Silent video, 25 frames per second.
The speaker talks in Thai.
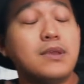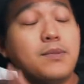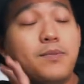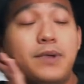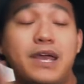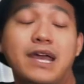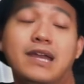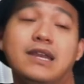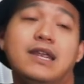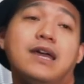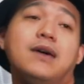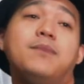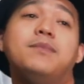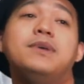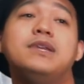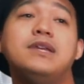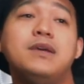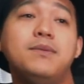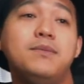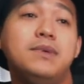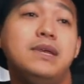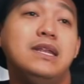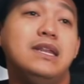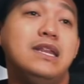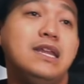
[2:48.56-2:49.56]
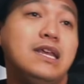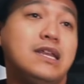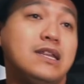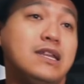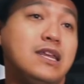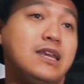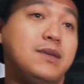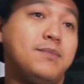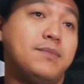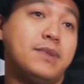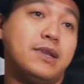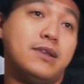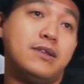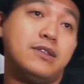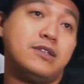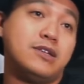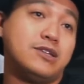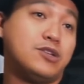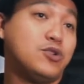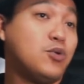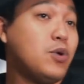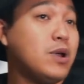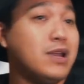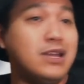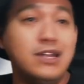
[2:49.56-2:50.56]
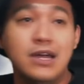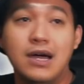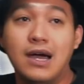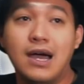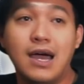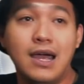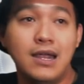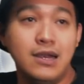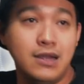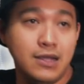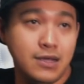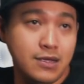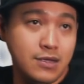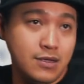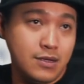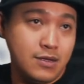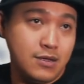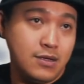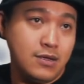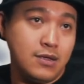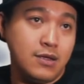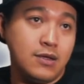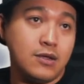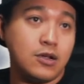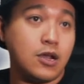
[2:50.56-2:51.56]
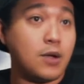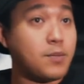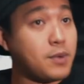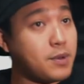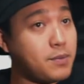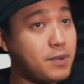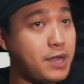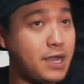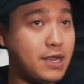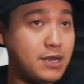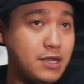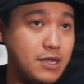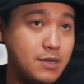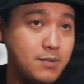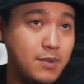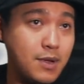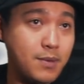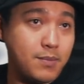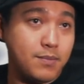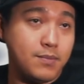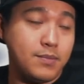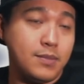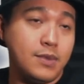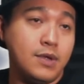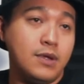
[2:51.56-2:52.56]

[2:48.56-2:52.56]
เพลงนี้ไม่ใช่มีนิ่งที่มันจะช่วยเหลือใครเลยก็เป็นเพลงที่แบบ